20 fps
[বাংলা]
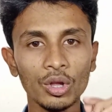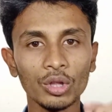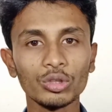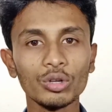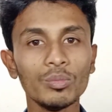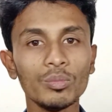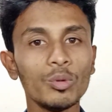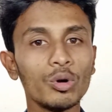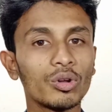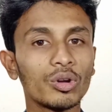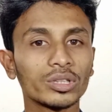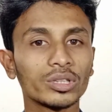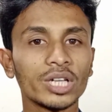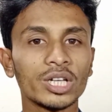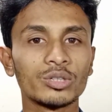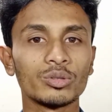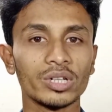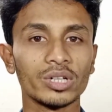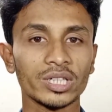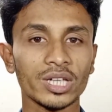তুমুল মূল কথায়
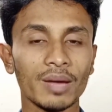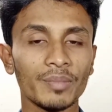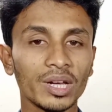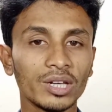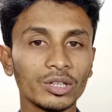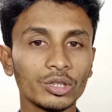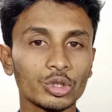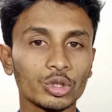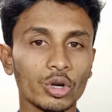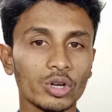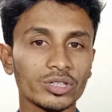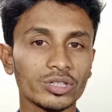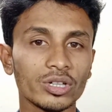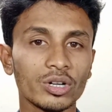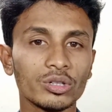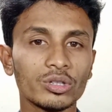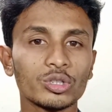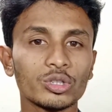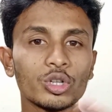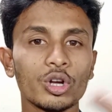চলে যায় আমরা কিন্তু
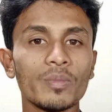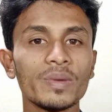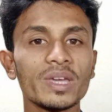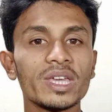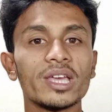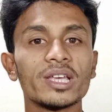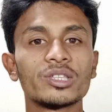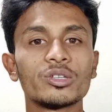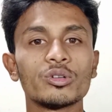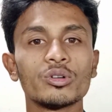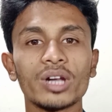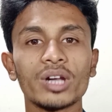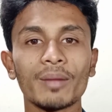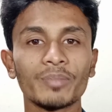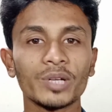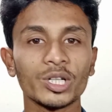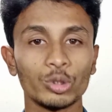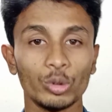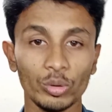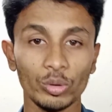সচরাচর সবাই এসিও
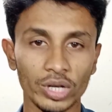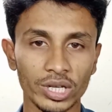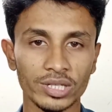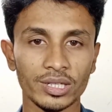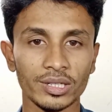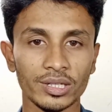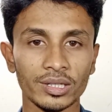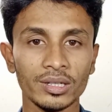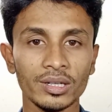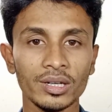নামটা শুনেছি